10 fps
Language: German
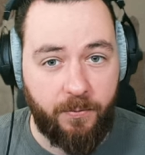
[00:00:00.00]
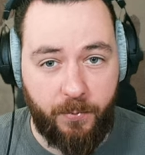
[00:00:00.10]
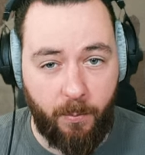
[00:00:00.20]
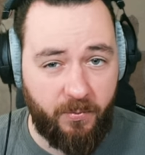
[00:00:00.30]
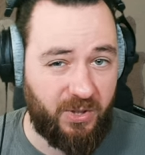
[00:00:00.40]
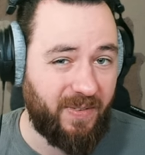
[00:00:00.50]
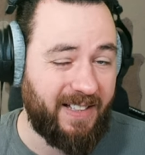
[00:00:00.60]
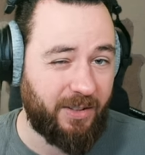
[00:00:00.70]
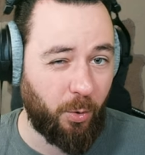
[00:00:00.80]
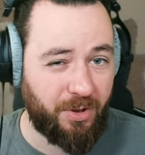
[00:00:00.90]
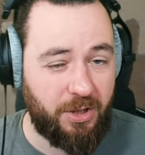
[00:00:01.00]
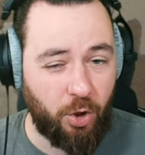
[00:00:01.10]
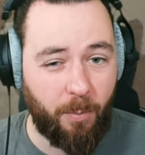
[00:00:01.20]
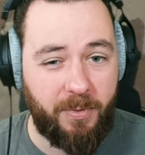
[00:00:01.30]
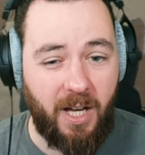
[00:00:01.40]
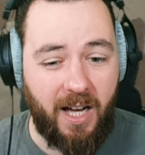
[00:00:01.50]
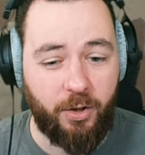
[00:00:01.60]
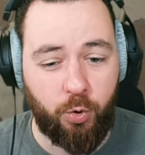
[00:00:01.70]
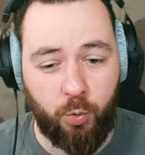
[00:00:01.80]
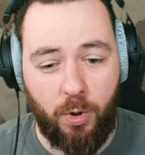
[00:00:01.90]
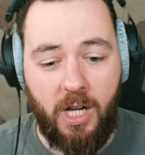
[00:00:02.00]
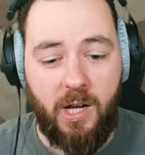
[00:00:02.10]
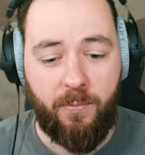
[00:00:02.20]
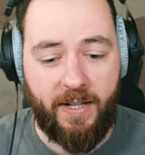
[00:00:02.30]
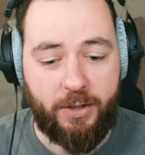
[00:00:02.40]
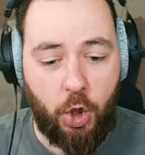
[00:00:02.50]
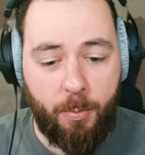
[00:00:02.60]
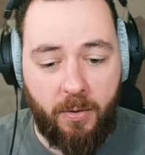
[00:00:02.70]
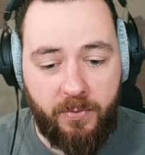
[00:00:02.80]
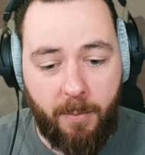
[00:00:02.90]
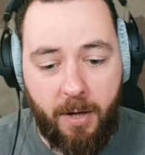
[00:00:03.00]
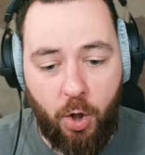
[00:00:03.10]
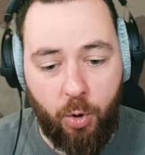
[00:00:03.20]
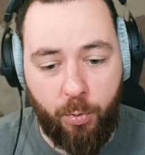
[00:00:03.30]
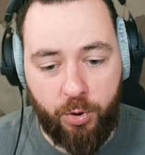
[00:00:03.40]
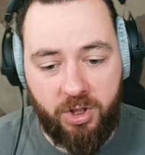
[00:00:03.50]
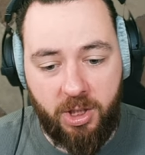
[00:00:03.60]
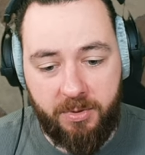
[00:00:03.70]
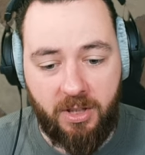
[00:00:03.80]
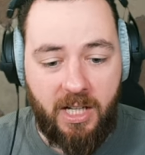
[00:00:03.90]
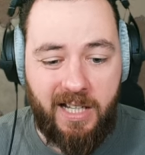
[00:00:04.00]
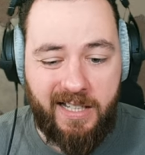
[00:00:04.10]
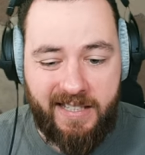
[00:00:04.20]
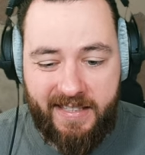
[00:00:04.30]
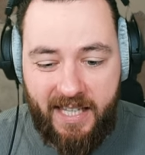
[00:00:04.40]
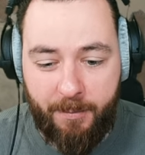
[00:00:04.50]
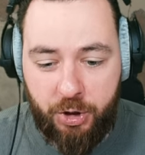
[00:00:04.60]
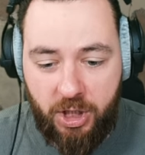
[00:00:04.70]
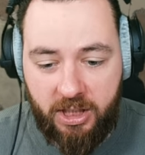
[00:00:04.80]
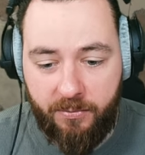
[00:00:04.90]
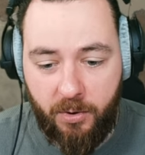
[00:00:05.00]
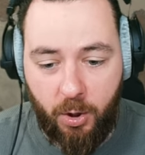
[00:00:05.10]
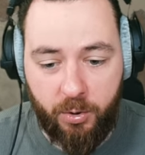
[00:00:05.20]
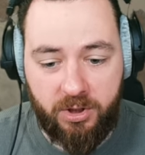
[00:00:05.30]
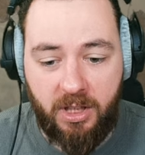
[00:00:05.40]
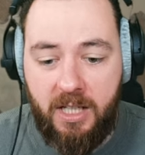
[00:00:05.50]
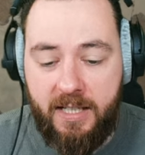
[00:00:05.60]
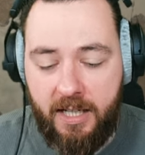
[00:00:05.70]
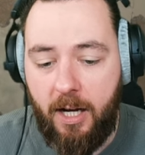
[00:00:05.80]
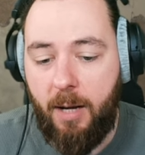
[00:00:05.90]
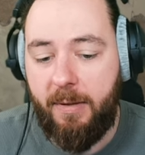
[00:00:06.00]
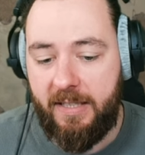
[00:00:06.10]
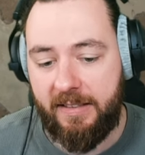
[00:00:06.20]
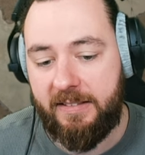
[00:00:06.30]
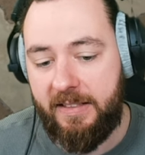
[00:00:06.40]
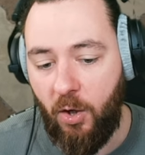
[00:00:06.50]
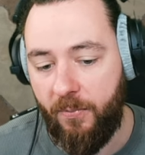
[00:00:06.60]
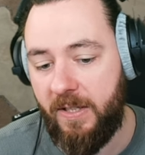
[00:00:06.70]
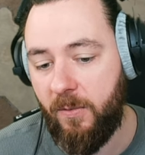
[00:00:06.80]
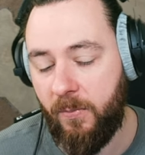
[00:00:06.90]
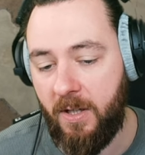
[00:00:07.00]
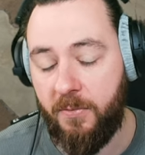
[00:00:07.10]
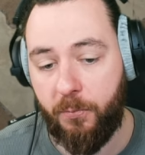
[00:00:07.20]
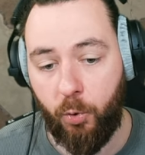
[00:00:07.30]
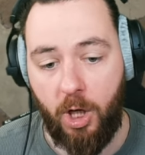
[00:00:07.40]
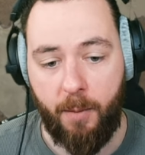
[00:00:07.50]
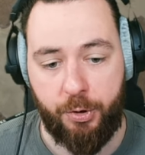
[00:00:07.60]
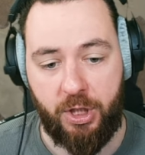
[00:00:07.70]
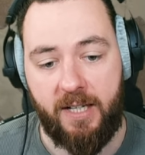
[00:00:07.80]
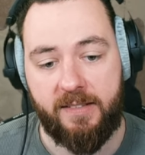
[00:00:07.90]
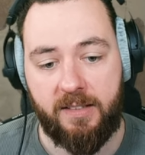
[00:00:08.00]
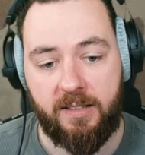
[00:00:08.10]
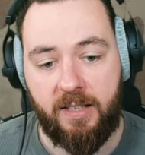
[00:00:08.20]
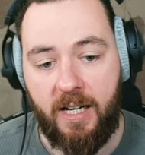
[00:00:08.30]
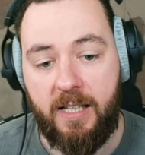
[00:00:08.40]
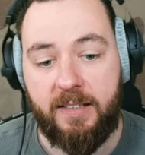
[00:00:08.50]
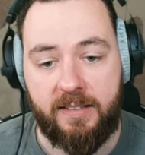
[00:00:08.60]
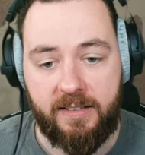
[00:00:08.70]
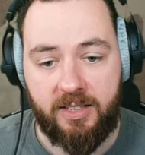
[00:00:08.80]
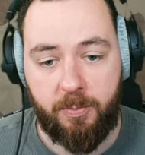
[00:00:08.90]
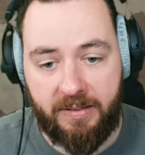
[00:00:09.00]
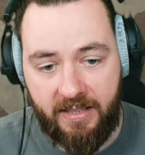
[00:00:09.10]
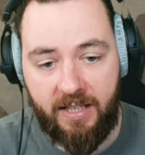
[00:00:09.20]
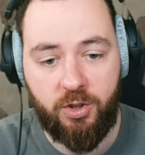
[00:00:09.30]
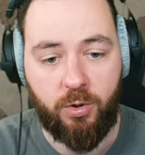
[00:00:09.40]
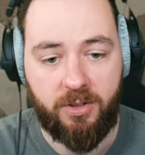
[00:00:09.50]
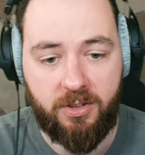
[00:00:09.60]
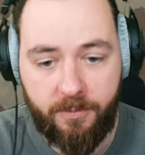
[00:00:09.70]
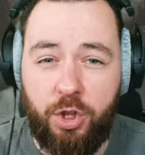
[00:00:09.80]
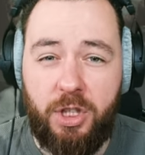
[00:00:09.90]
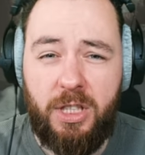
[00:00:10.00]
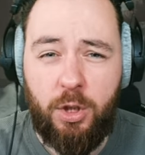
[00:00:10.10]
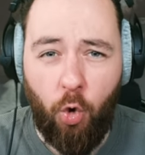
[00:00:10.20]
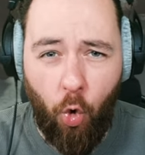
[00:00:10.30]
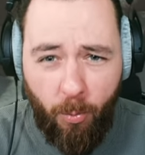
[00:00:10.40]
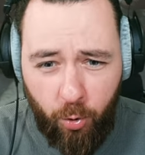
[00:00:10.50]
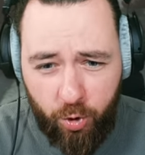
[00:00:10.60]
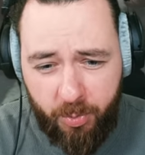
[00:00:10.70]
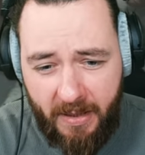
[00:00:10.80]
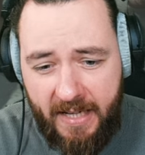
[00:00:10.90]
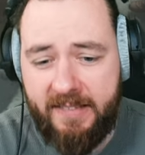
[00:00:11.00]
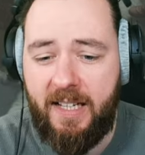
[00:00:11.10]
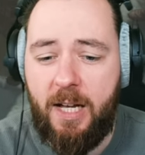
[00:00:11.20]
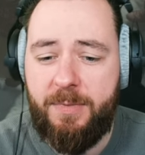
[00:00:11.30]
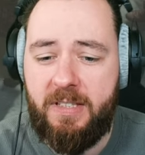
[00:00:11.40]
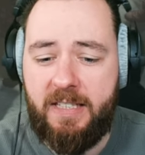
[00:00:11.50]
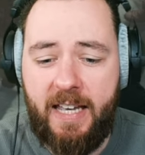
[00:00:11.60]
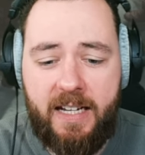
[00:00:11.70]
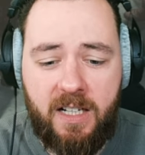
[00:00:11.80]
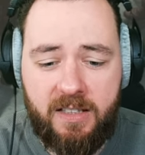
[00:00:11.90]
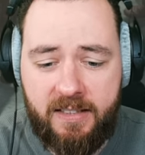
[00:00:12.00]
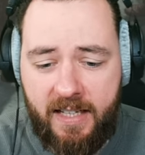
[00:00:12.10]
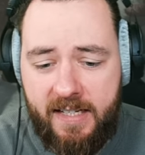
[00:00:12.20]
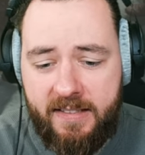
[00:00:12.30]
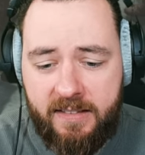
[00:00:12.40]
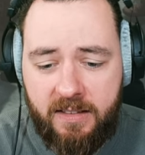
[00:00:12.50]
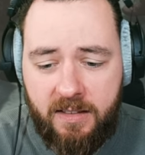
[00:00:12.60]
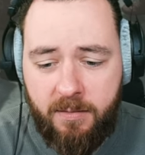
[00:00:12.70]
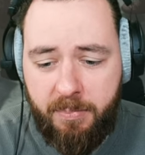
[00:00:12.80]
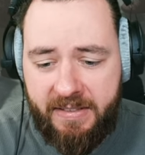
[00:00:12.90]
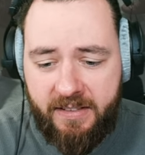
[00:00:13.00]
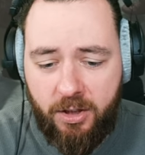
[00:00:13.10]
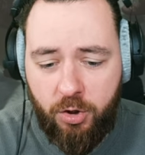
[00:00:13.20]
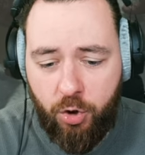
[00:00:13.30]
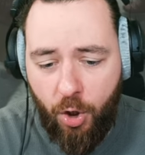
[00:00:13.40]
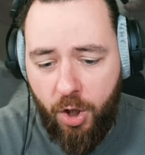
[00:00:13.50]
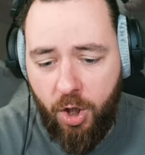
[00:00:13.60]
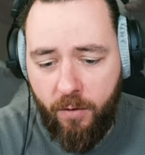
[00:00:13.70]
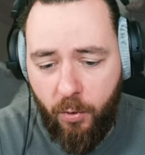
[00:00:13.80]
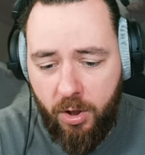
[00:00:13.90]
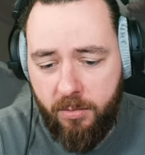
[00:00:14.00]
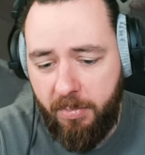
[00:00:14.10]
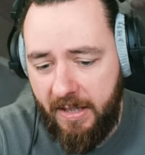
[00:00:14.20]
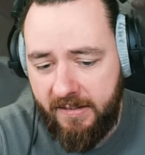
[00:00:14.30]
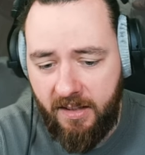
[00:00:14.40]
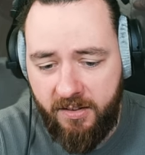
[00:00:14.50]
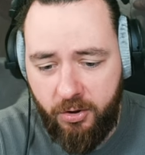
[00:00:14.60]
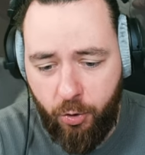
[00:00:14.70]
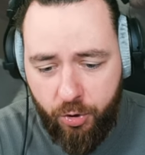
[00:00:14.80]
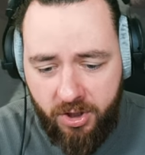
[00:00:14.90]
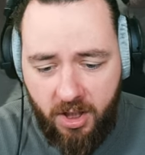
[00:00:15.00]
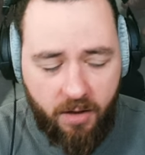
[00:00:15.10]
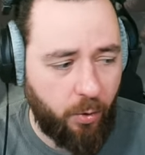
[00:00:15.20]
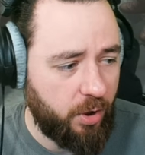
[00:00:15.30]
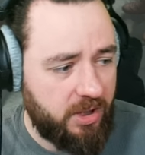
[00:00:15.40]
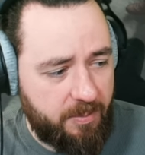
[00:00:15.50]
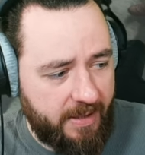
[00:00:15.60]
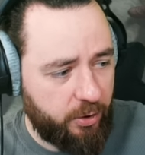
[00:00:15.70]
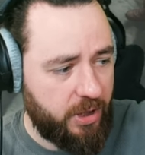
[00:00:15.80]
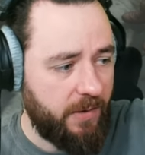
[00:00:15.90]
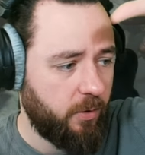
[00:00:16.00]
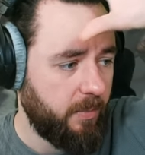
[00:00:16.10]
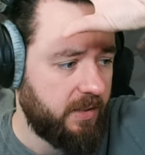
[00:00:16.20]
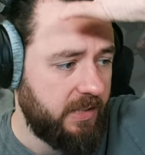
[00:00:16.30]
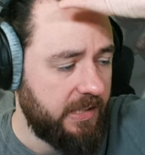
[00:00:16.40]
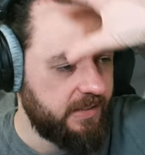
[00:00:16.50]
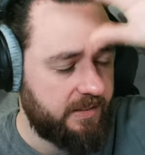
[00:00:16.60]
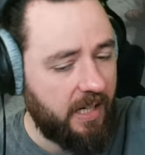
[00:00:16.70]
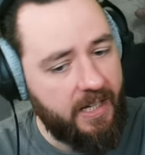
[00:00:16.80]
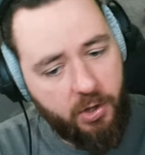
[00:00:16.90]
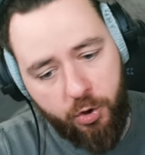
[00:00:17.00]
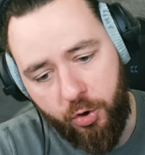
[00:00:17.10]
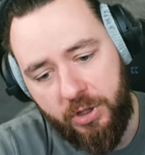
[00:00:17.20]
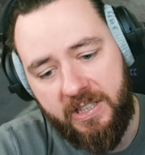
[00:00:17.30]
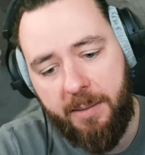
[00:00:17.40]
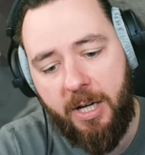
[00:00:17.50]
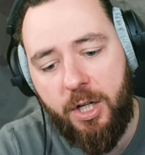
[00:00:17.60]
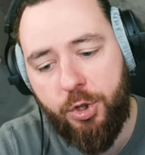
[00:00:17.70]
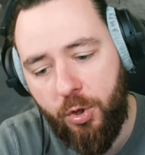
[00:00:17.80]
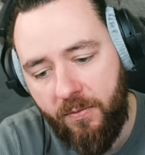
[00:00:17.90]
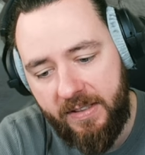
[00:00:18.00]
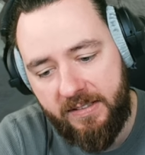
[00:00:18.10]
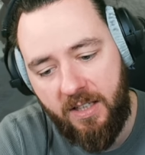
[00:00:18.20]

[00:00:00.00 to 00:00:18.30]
fünf, ich weiß auch nicht, ob Nahantu vielleicht auch nochmal vier Paragon-Punkte gibt, ich gehe mal stark davon aus, ja, aber dass die auf jeden Fall früher am Start sind, als äh, es bislang so ist. Die Obolus-Preise haben sich geändert, ist alles ein bisschen teurer geworden, ein paar Sachen sind günstiger geworden. Ich blende euch einfach mal die Liste ein, könnt ihr euch selber anschauen, was da